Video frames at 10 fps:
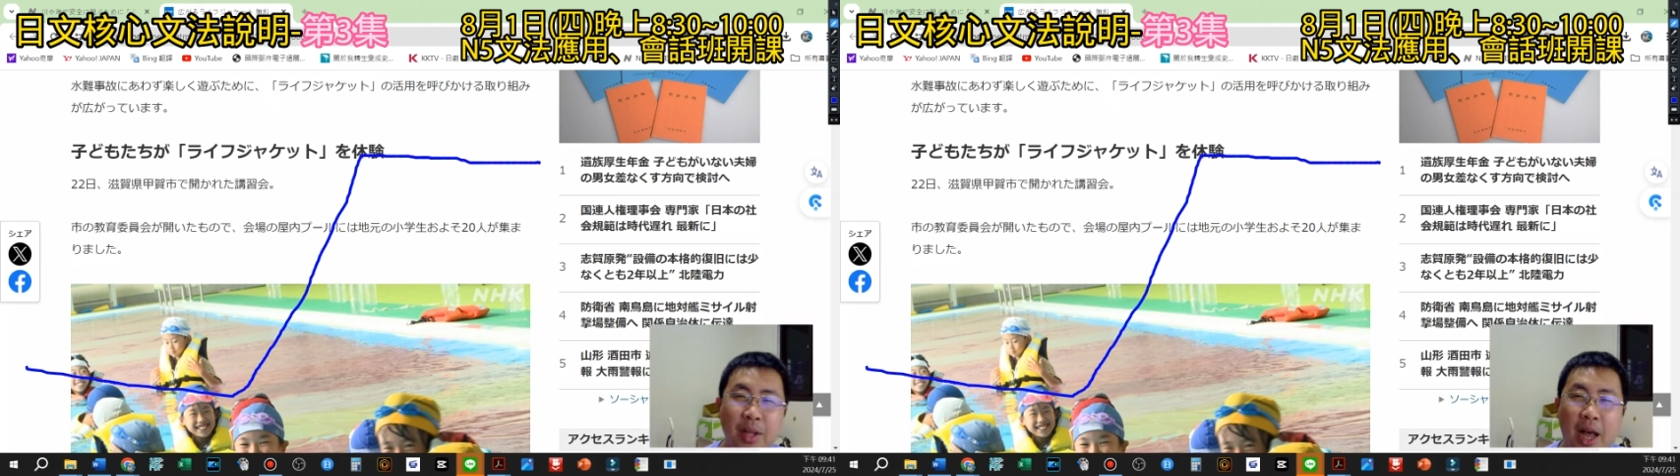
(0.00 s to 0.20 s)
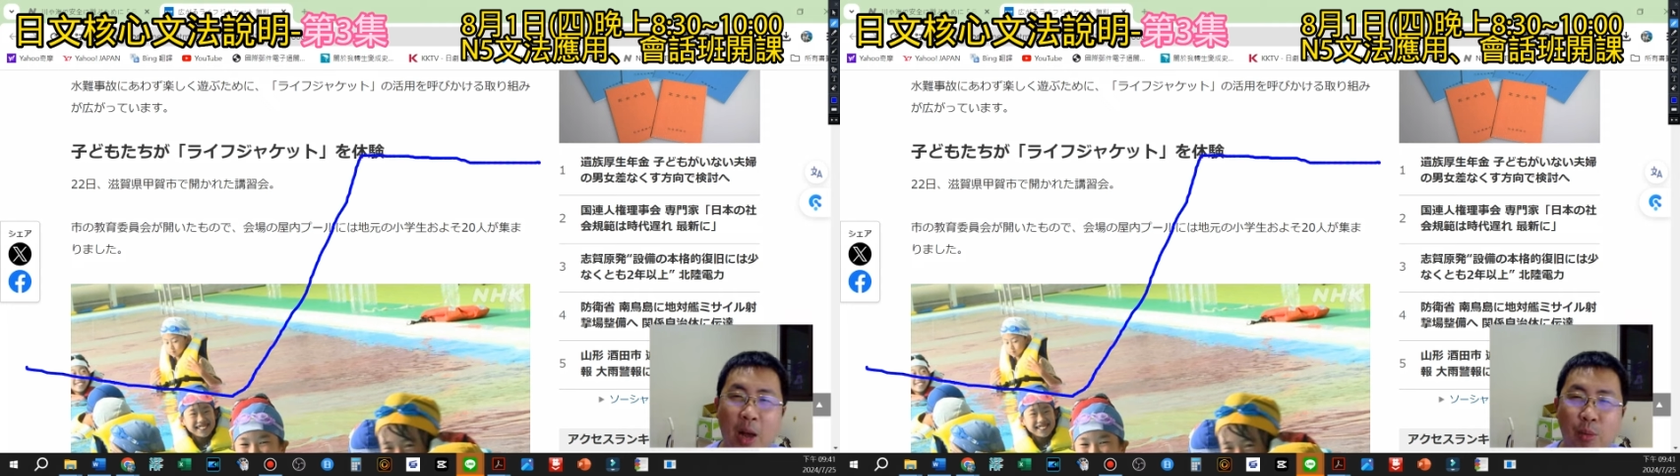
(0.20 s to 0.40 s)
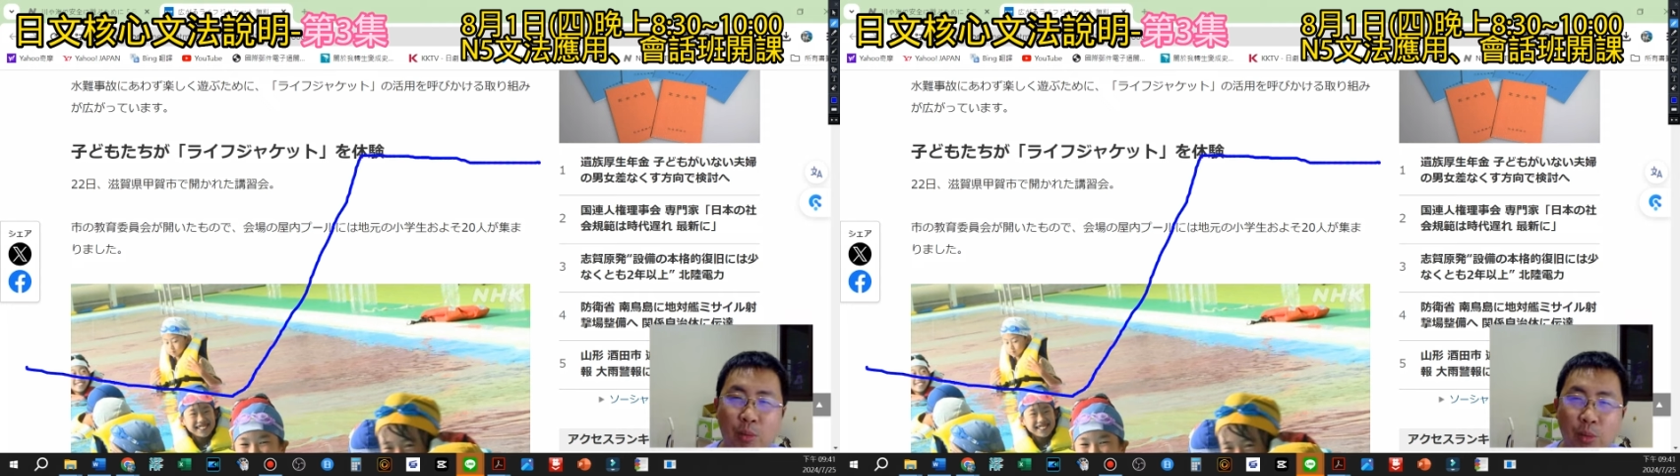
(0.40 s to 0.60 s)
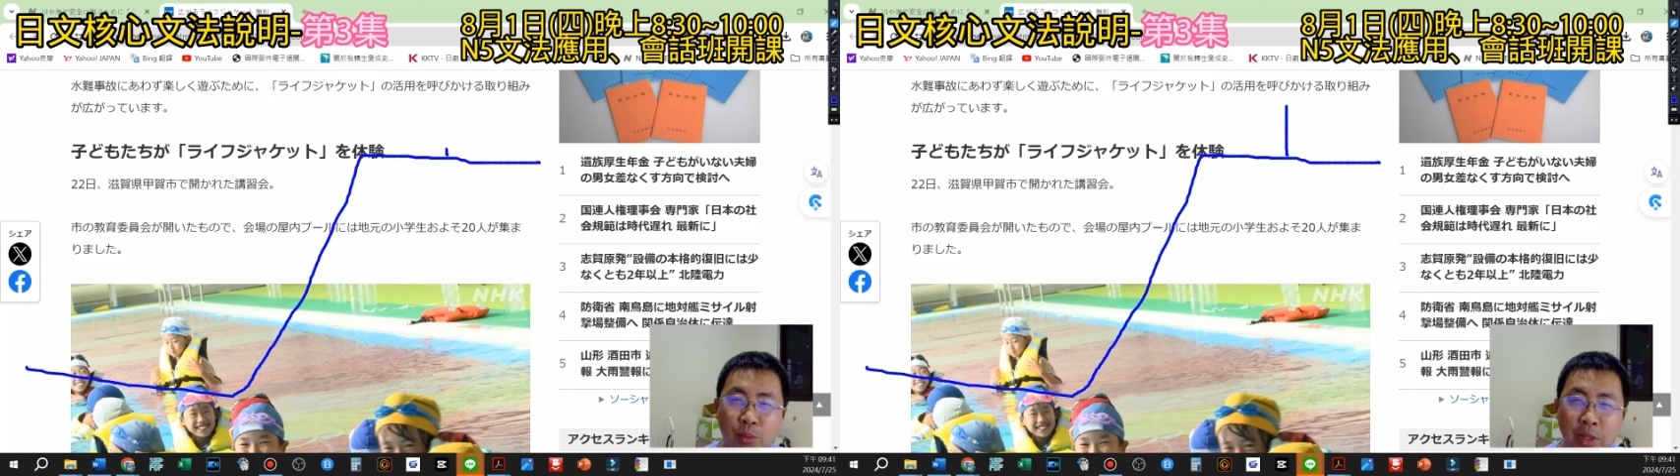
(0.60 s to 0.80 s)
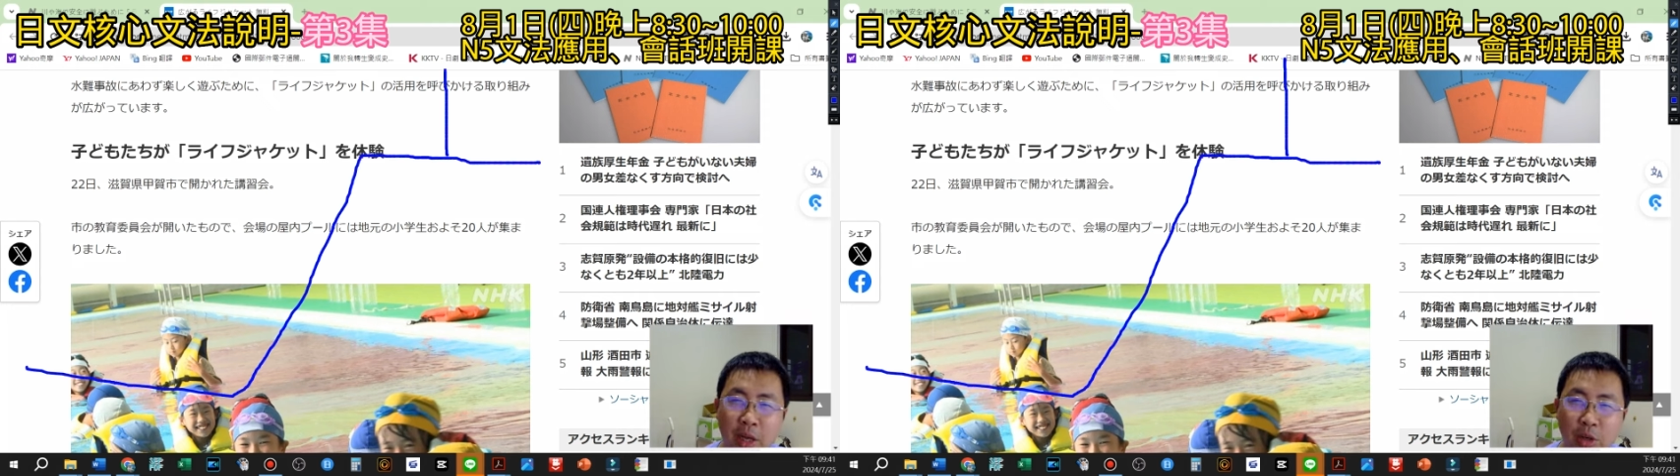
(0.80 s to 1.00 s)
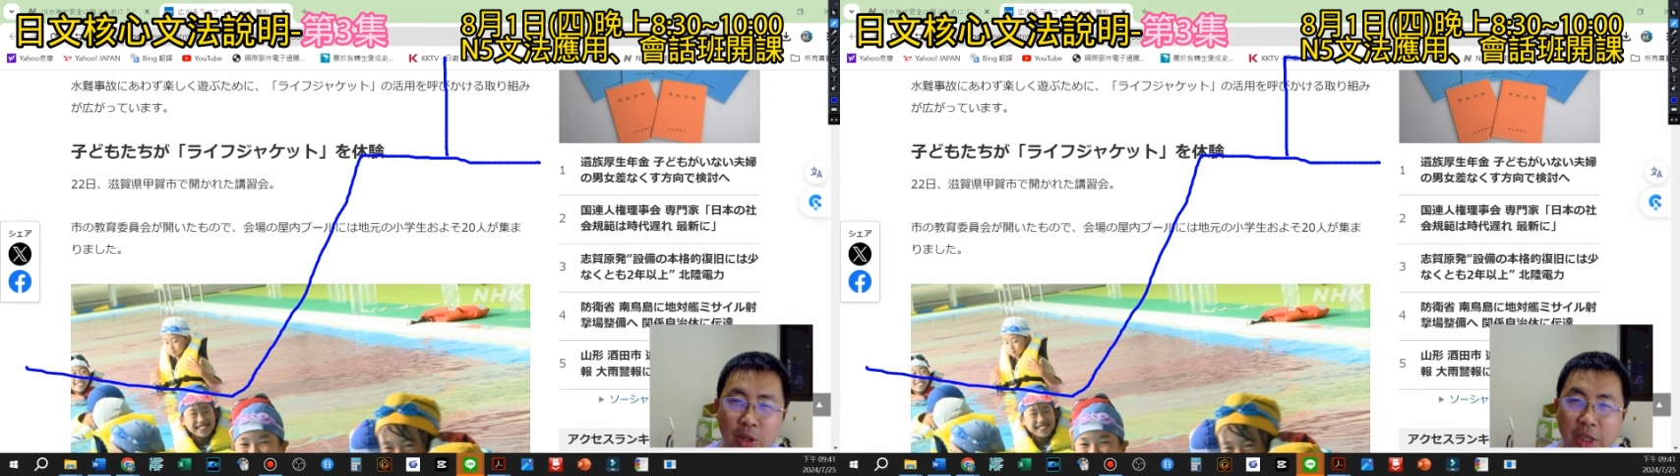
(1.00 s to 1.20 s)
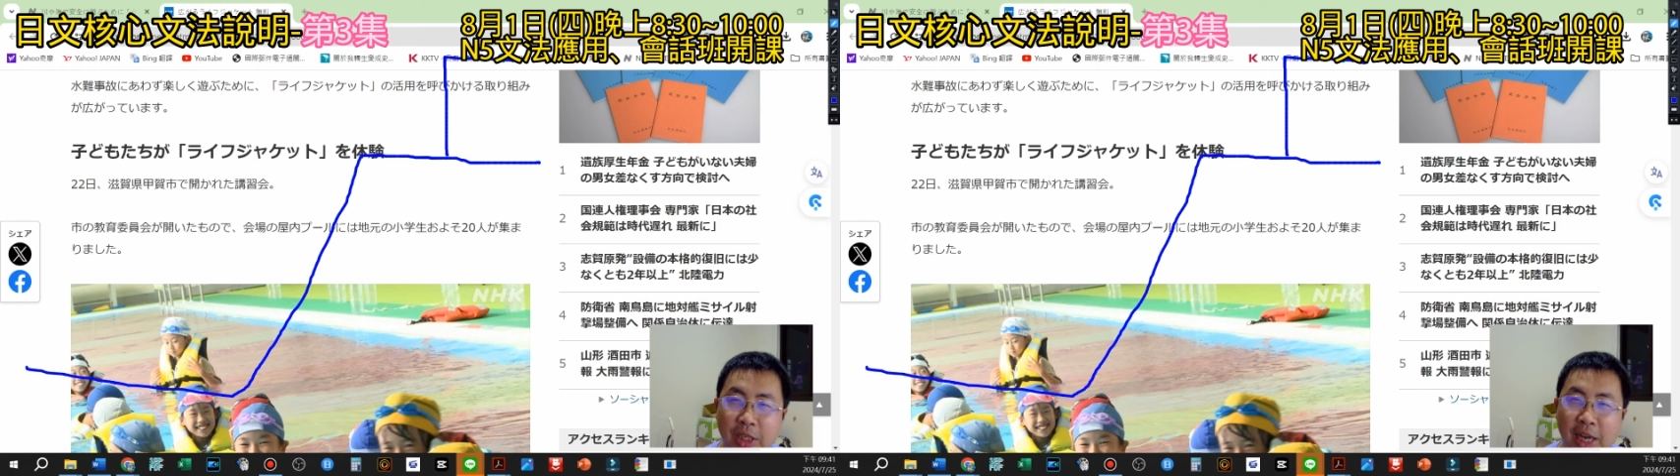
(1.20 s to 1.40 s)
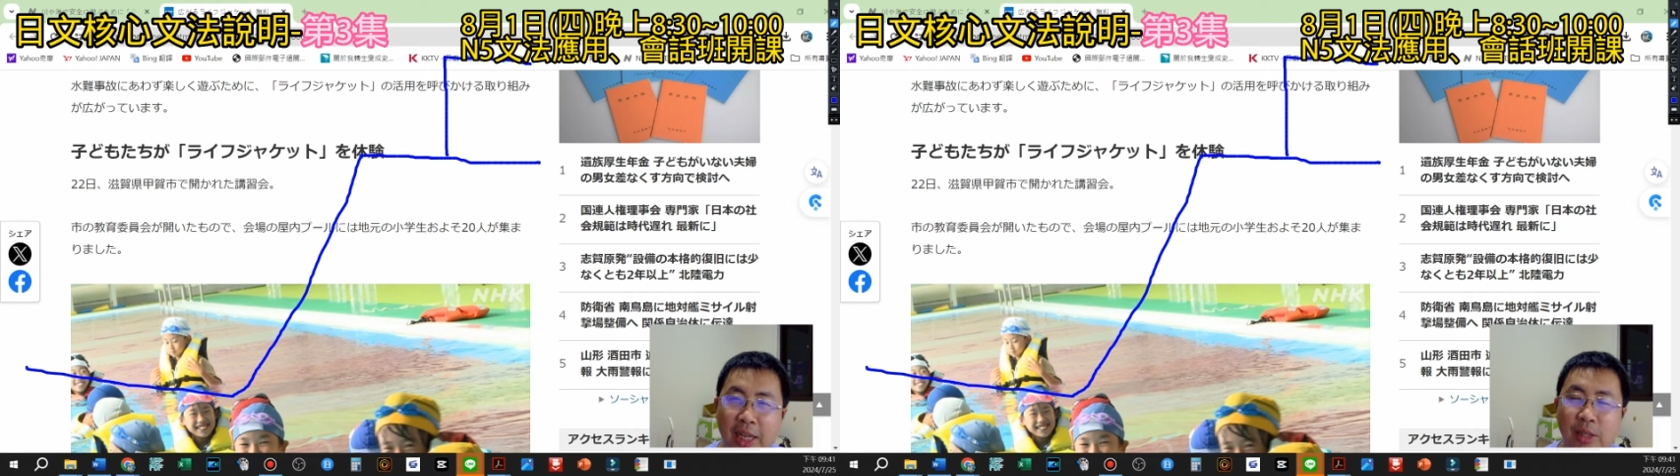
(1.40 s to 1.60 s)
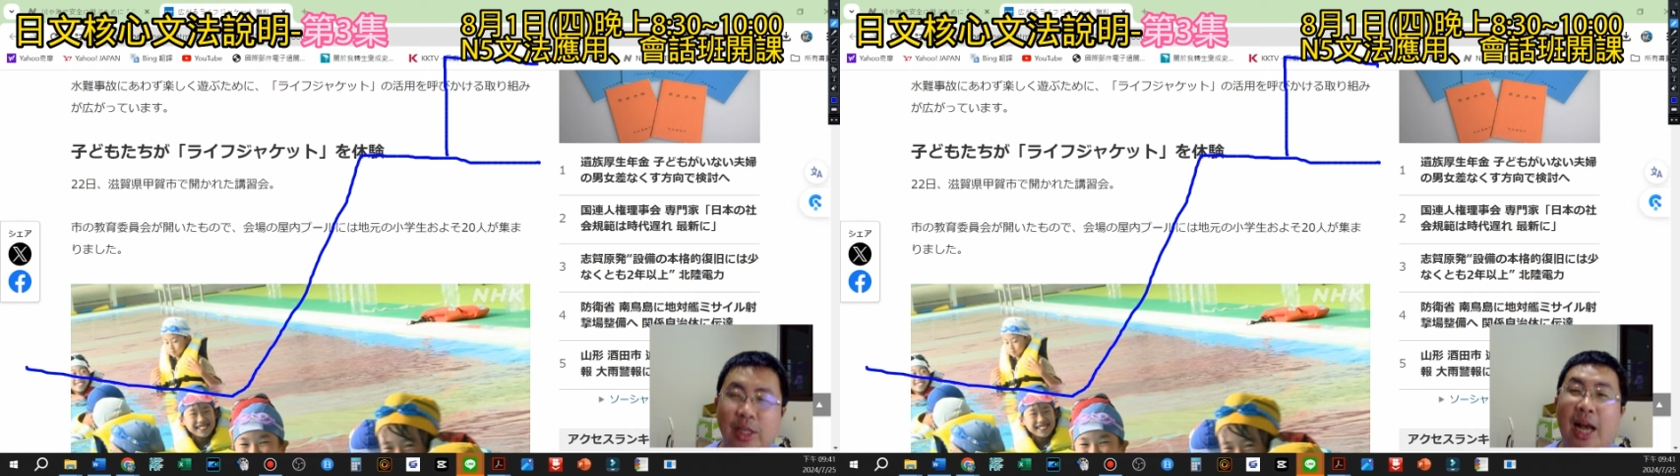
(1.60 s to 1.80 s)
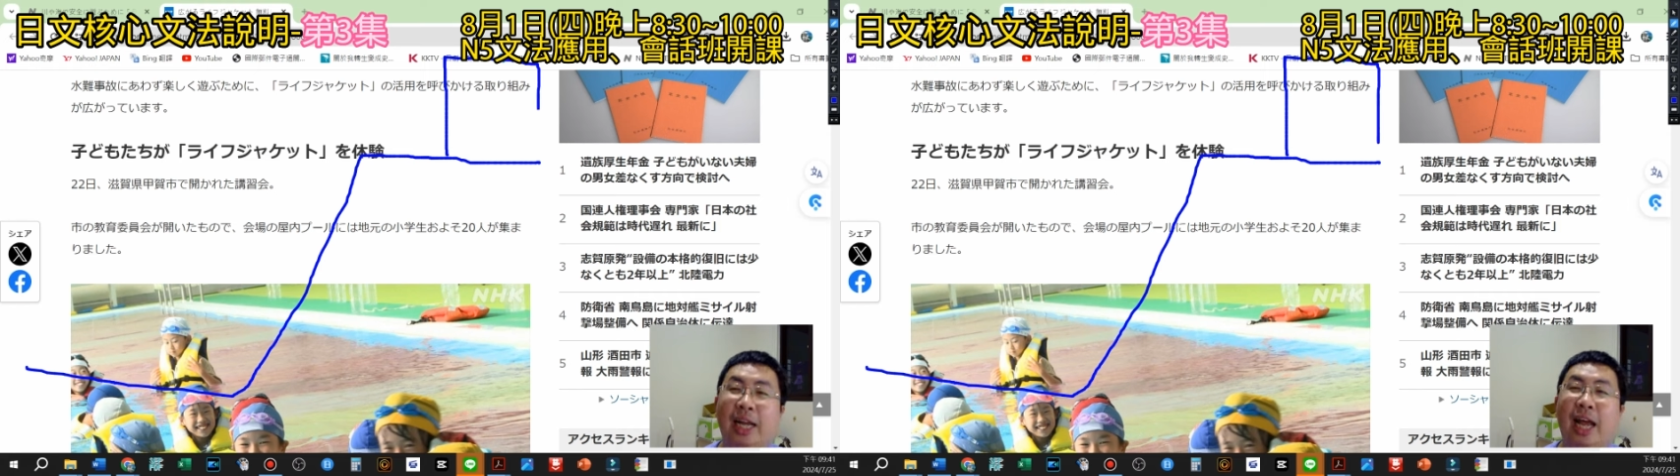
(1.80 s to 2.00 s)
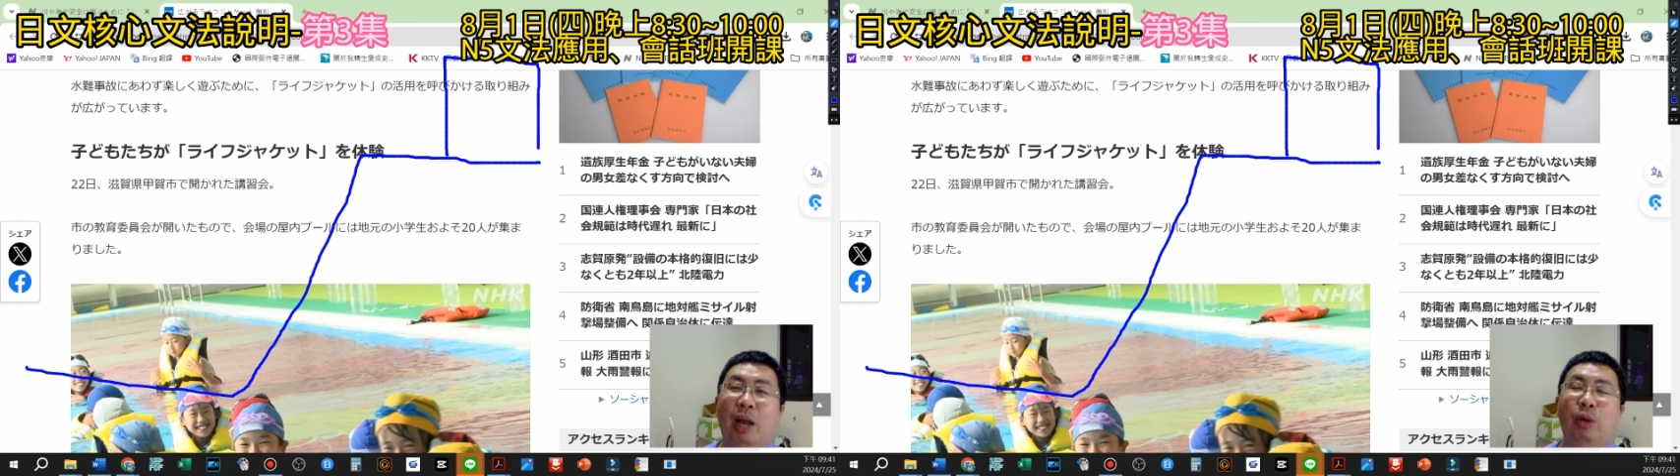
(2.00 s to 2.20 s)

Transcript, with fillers: 啊，温到的梯家大概了，